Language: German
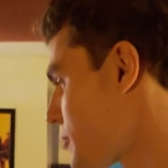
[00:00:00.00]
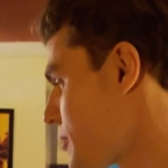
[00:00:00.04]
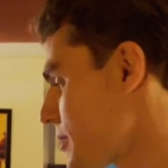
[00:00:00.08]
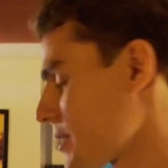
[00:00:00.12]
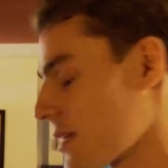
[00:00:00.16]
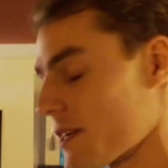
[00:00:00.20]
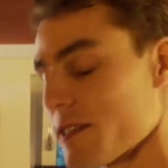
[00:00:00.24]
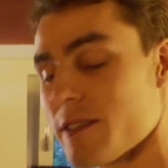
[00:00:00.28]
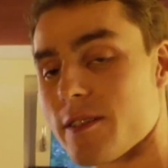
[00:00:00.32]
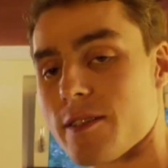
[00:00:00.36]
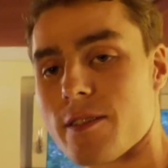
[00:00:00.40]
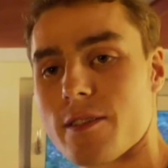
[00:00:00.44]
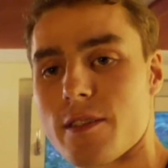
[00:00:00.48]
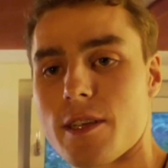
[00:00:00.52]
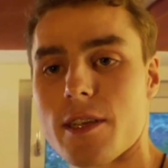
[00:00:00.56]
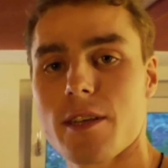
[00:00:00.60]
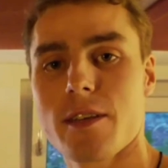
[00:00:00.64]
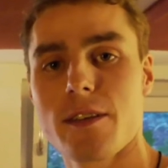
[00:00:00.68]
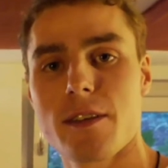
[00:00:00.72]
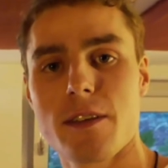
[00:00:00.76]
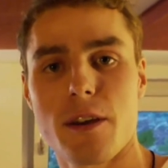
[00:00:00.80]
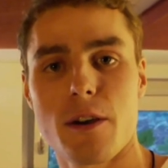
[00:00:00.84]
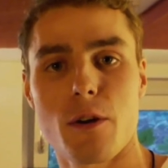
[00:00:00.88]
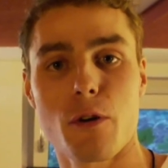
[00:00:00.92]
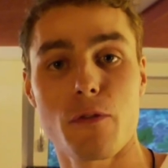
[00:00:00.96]
und den ganzen
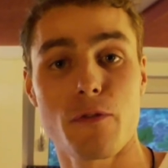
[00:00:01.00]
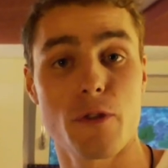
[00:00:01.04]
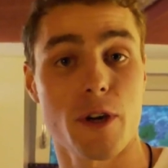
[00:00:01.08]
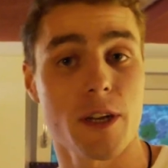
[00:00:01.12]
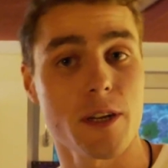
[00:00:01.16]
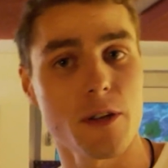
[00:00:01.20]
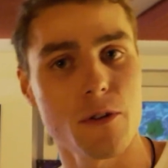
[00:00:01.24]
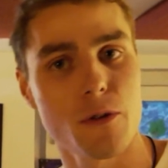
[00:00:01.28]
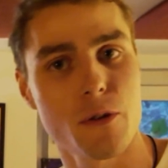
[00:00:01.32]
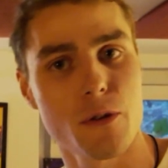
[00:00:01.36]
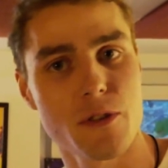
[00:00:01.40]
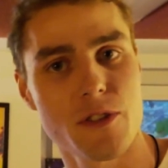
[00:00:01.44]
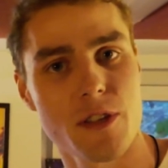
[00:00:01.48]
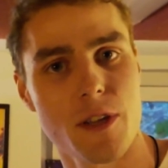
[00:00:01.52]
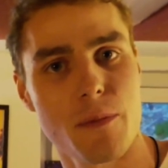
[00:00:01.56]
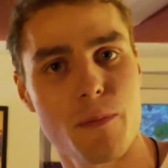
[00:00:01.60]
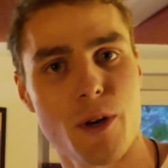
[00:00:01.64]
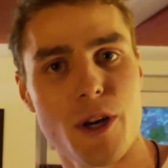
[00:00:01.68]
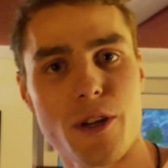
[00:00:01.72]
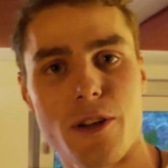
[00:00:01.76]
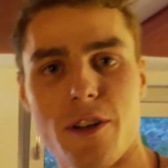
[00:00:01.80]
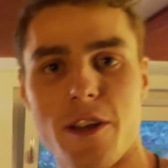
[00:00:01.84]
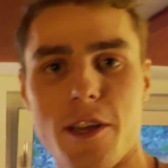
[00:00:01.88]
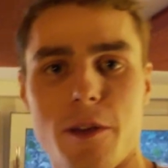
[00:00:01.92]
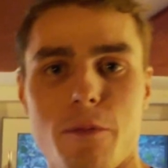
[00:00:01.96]
Dingen, die er auch für andere Künstler
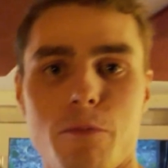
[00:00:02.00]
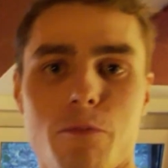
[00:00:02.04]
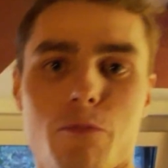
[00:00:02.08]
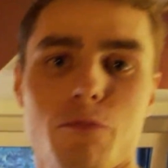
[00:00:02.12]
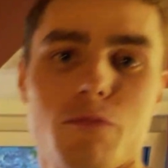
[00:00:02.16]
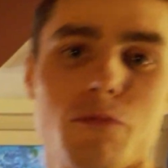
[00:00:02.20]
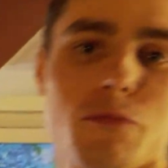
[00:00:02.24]
macht, leben.